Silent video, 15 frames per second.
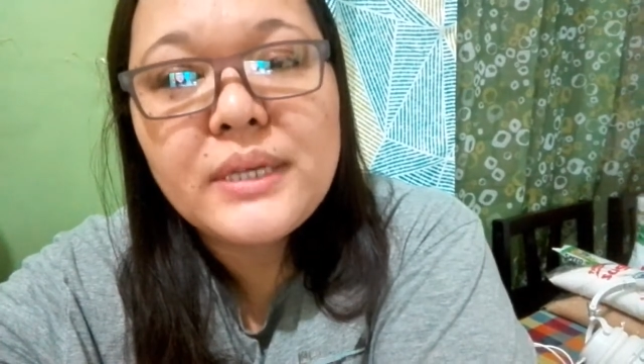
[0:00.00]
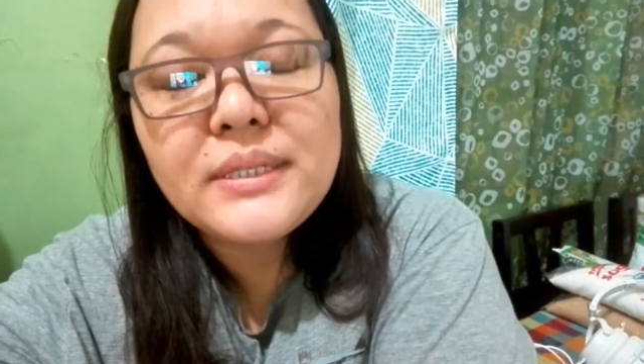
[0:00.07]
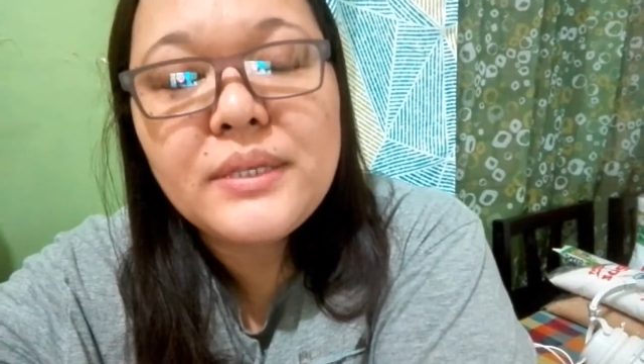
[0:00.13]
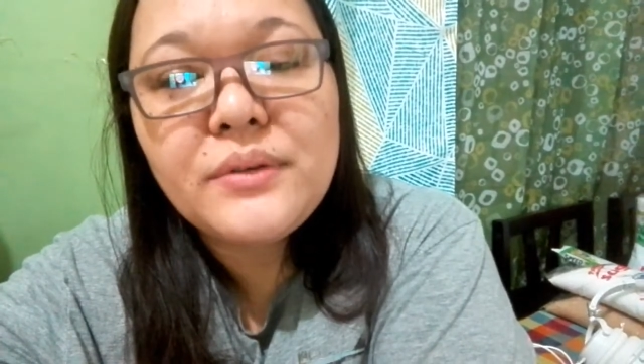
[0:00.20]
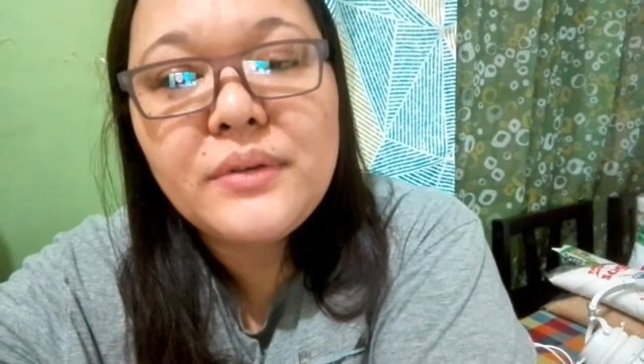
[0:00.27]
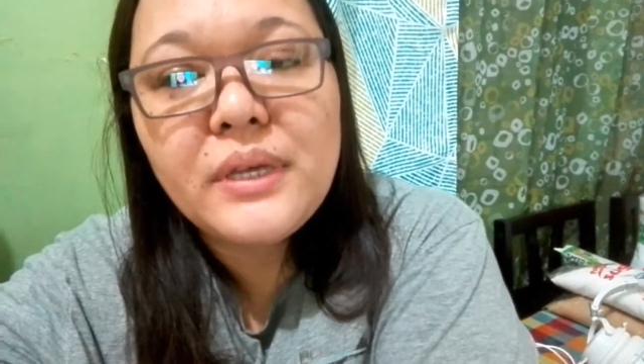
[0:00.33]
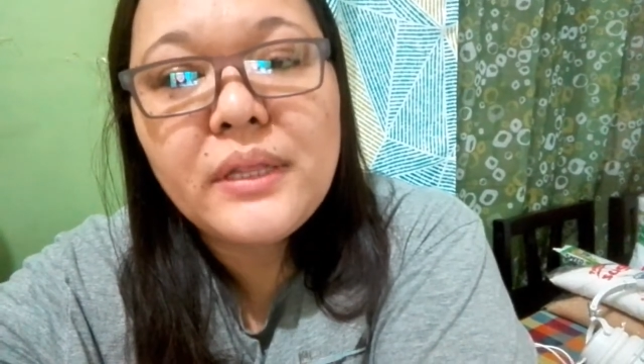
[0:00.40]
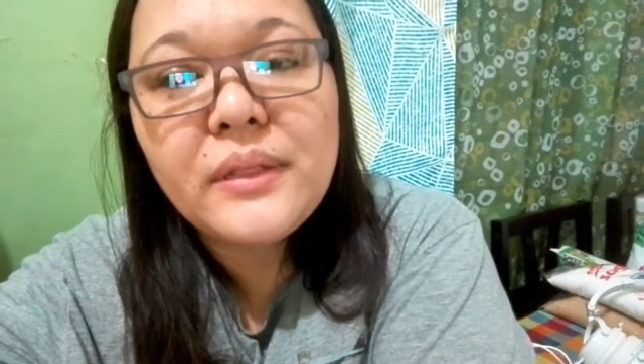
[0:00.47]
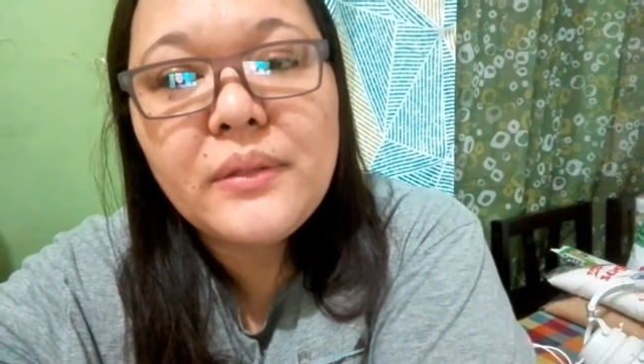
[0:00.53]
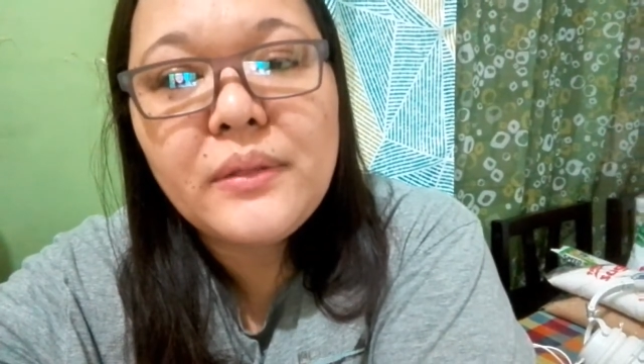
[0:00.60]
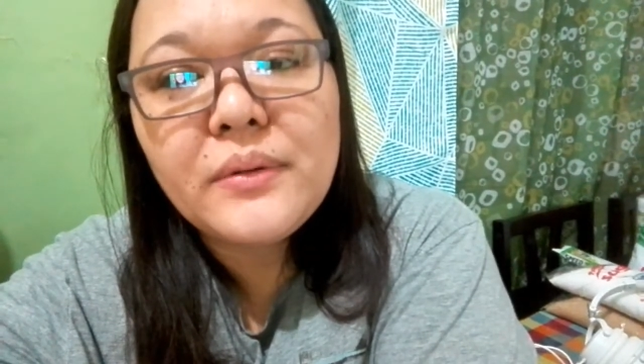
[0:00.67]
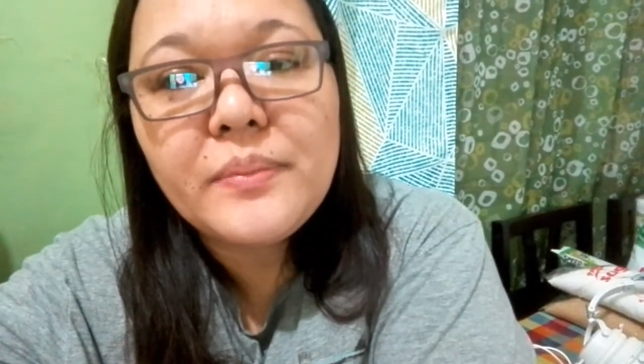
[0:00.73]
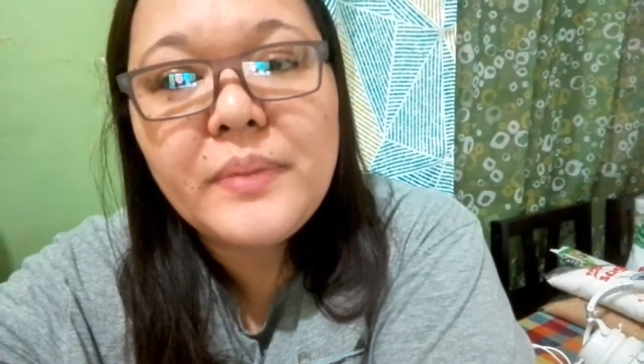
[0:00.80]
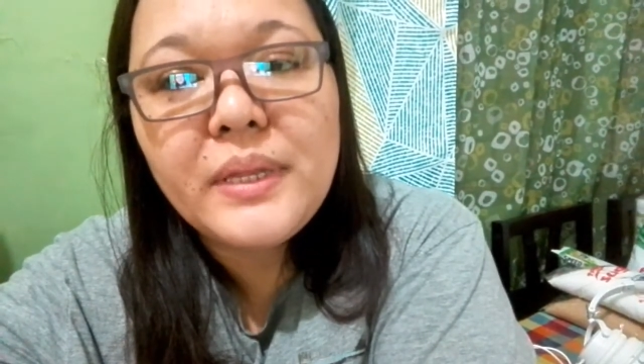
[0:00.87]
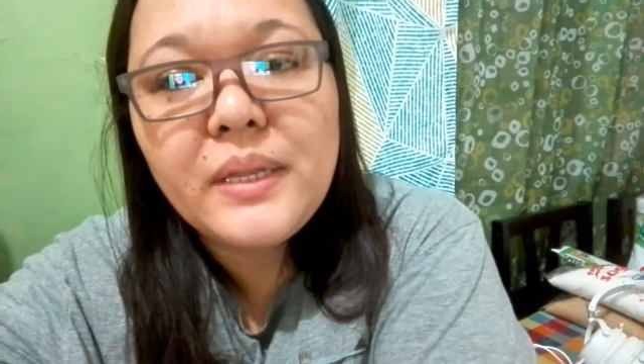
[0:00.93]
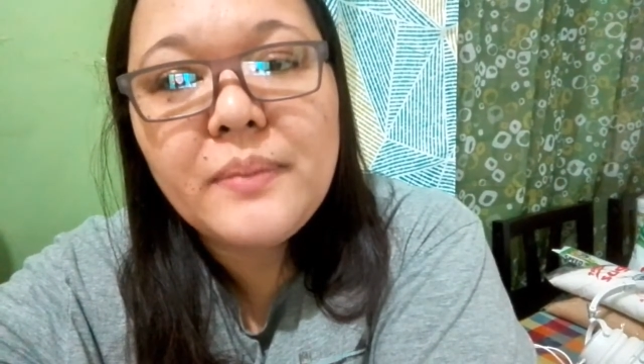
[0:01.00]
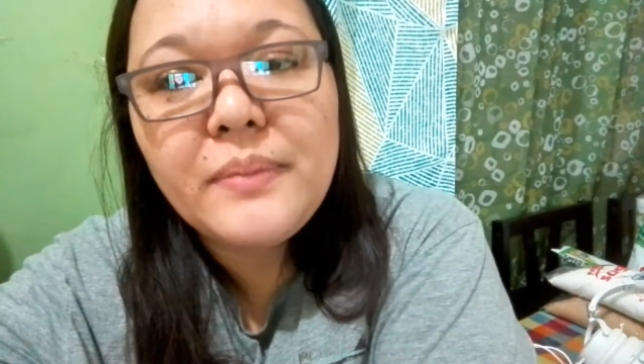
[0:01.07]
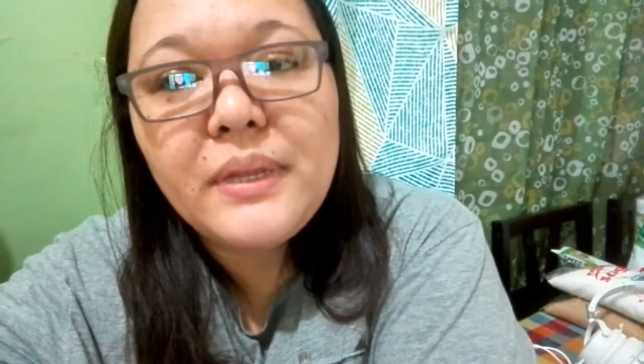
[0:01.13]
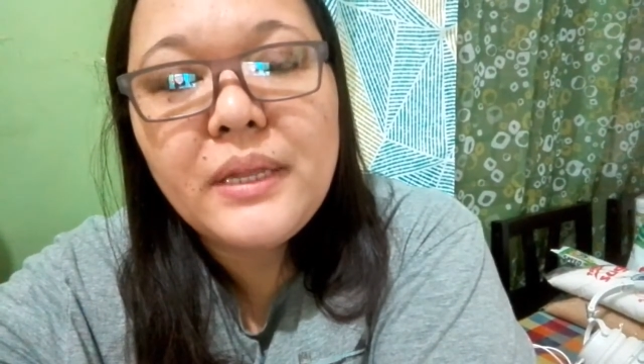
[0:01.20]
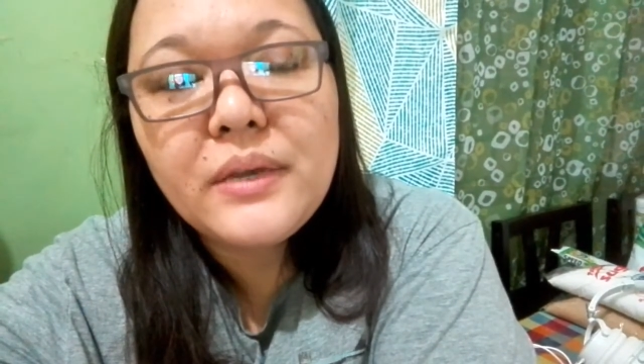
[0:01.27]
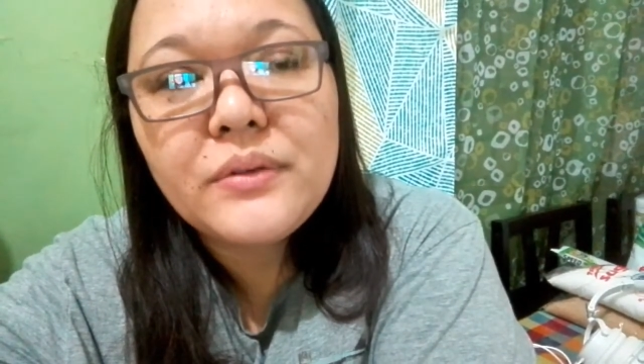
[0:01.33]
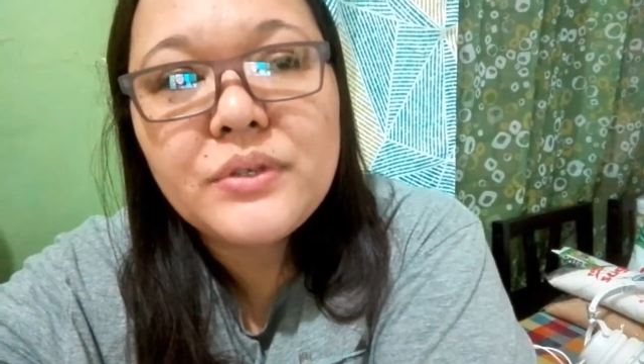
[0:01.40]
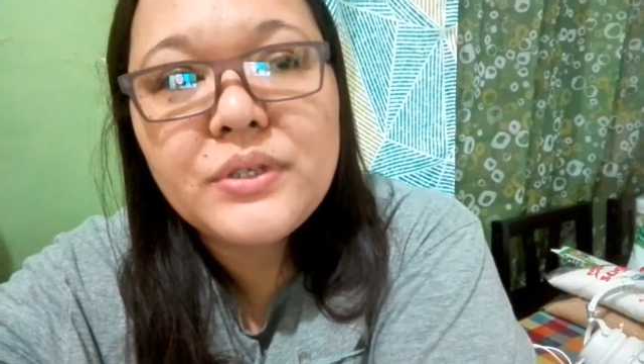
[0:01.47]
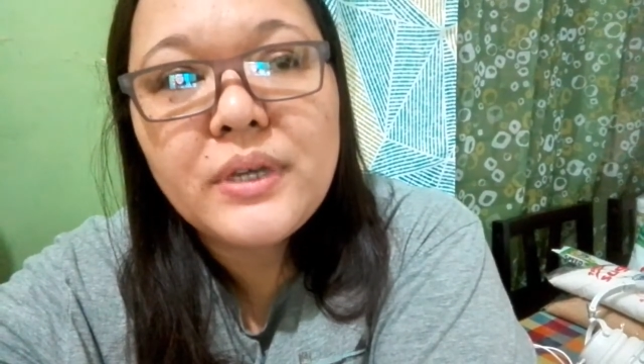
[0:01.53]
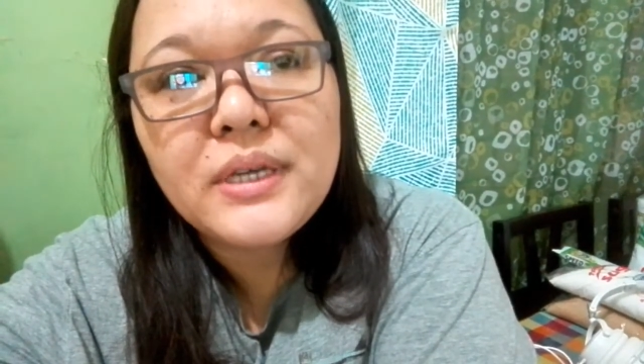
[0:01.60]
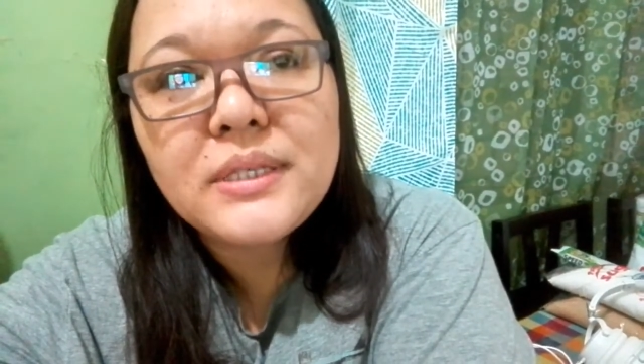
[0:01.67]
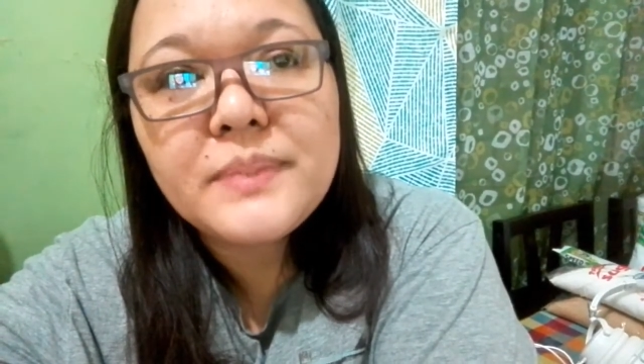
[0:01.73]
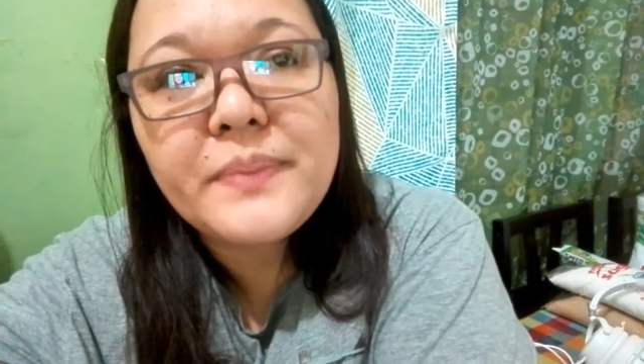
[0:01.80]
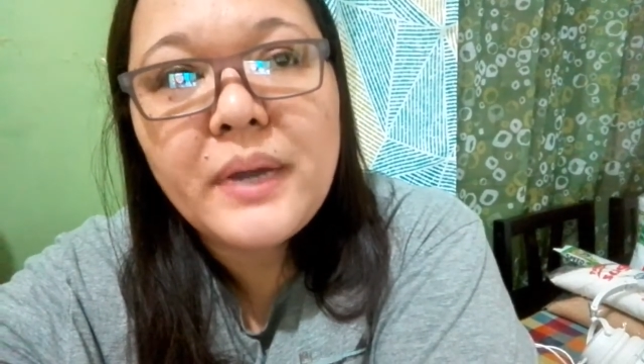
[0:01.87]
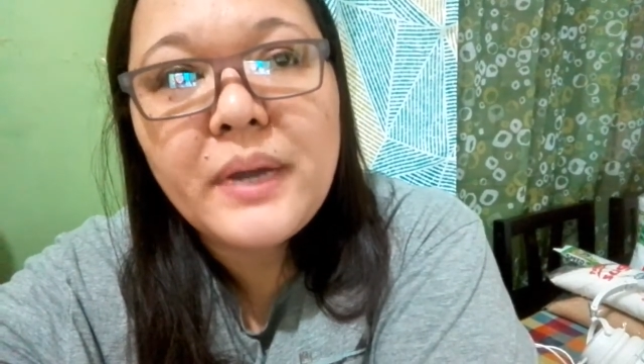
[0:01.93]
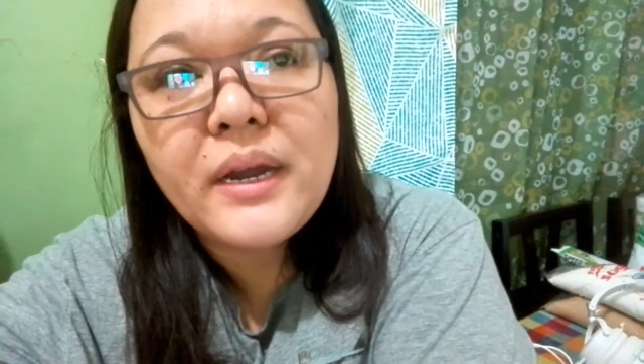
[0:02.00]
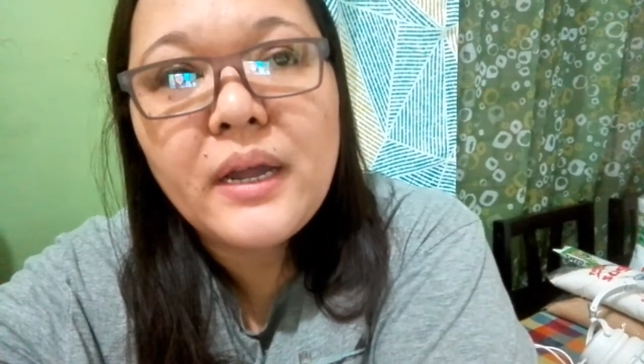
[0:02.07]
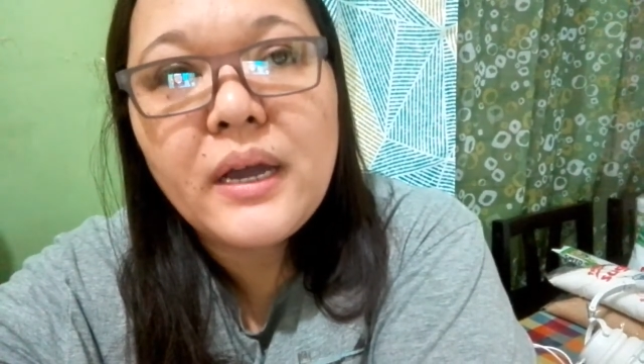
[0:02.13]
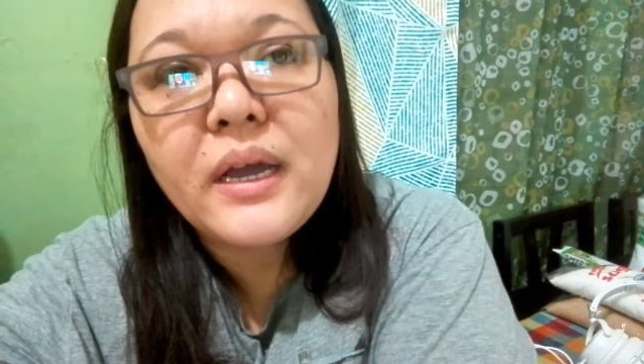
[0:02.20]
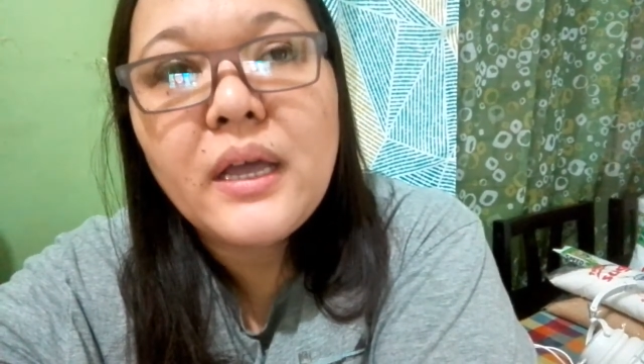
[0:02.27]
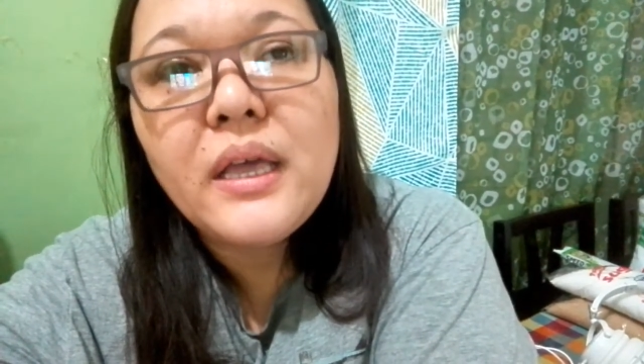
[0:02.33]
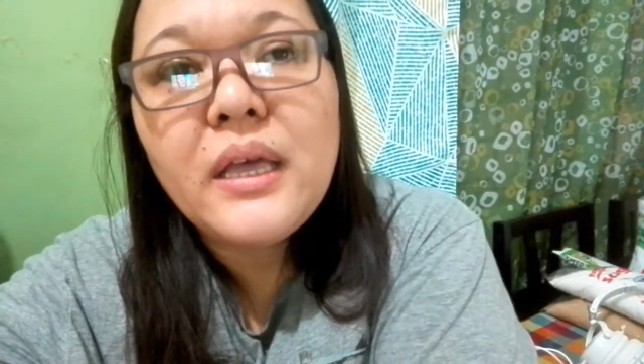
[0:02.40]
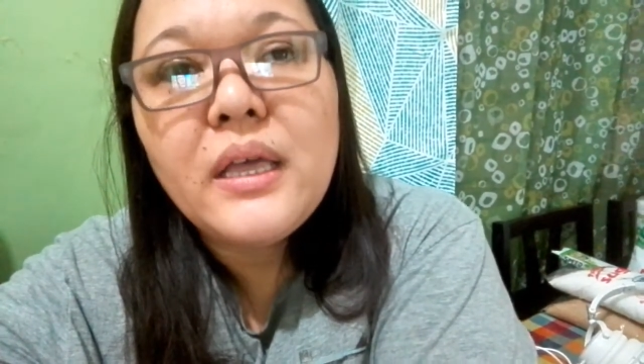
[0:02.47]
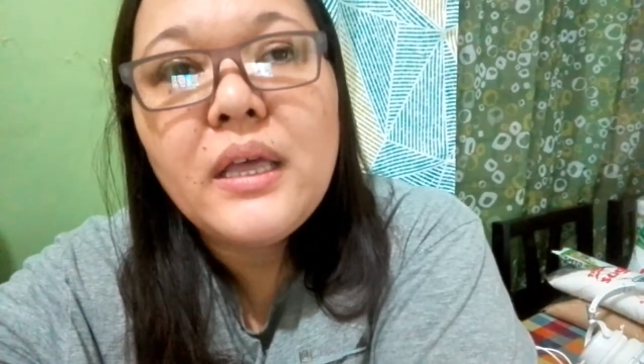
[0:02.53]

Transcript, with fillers: Kasi yung itlog, binibili ko siya is parang